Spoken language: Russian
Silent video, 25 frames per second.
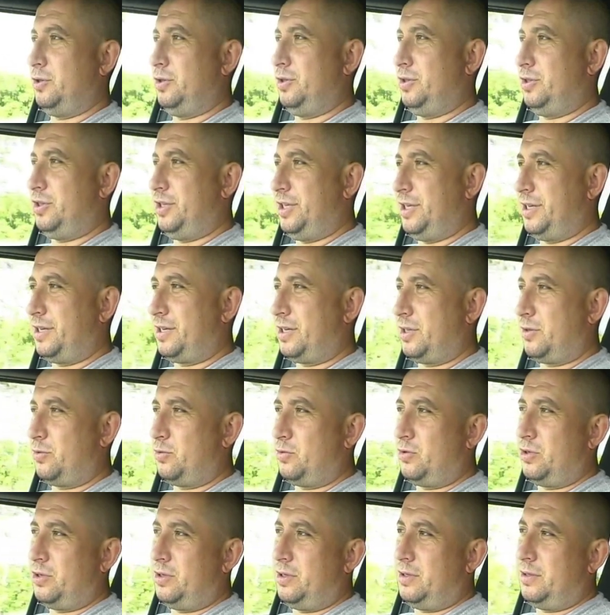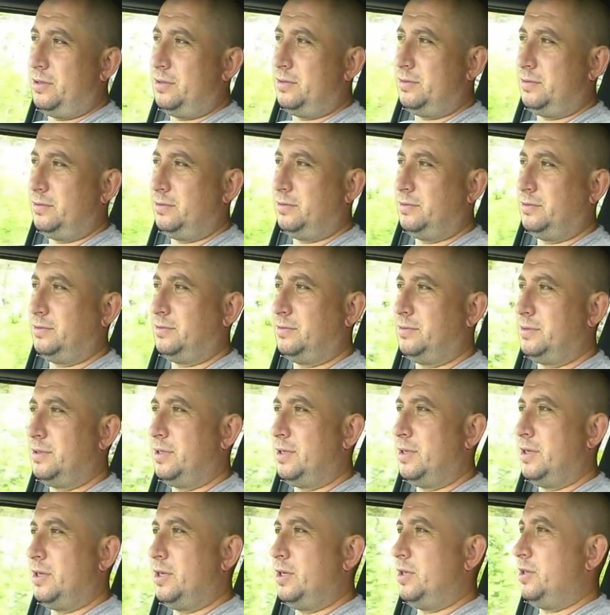И те, которые
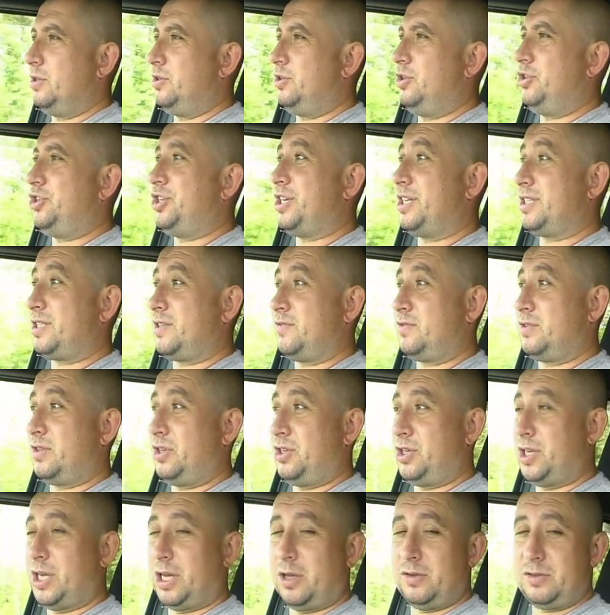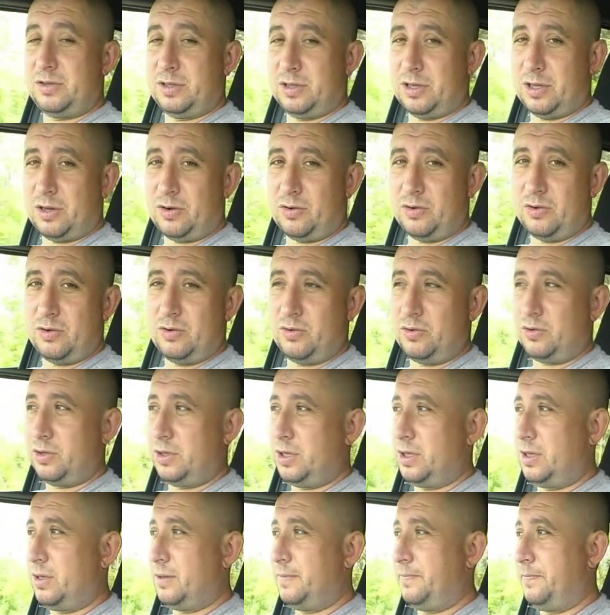не часто встречаются на дорогах
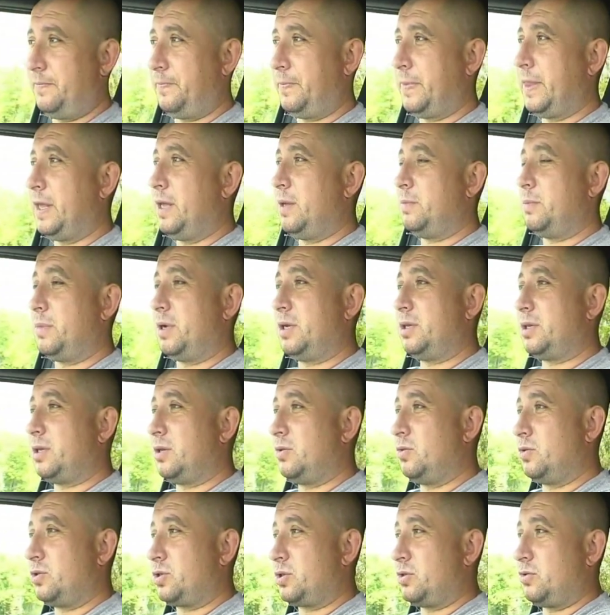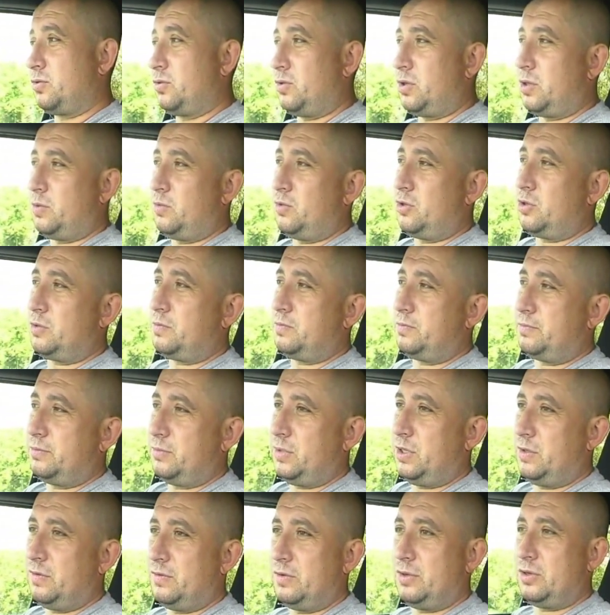города Магнитогорск. кто-то может
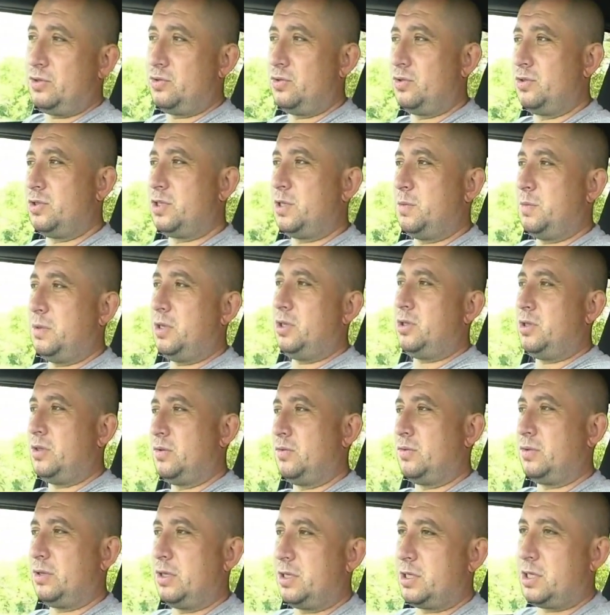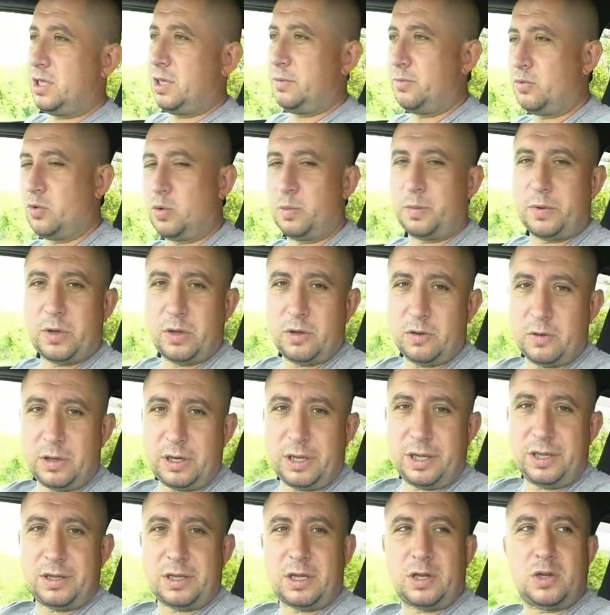мне резонно заметить, а вот если я покупаю
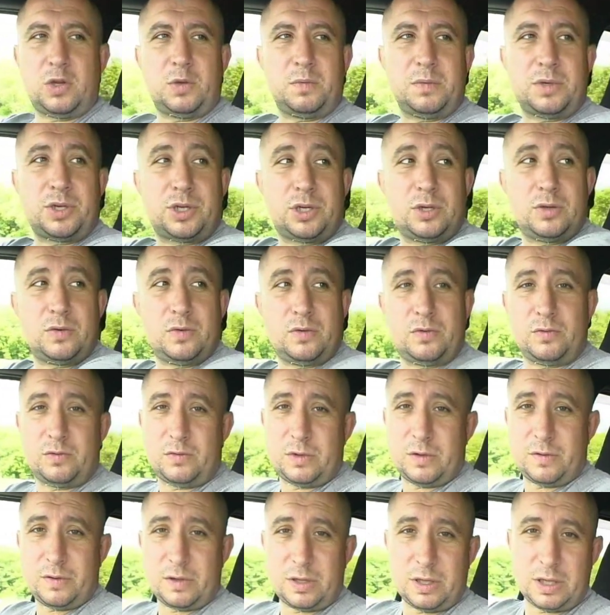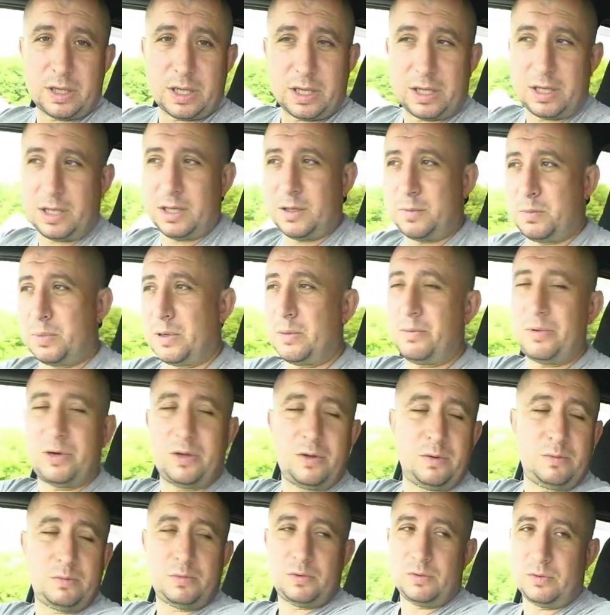оригинальную машину, ну, наверняка какие-то
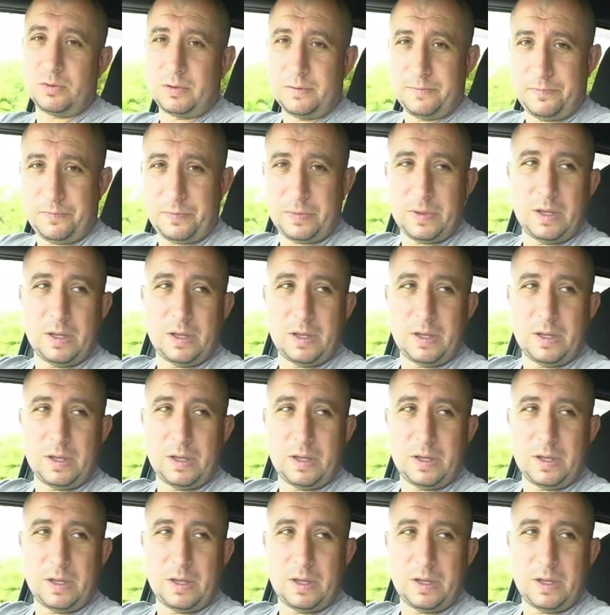проблемы будут.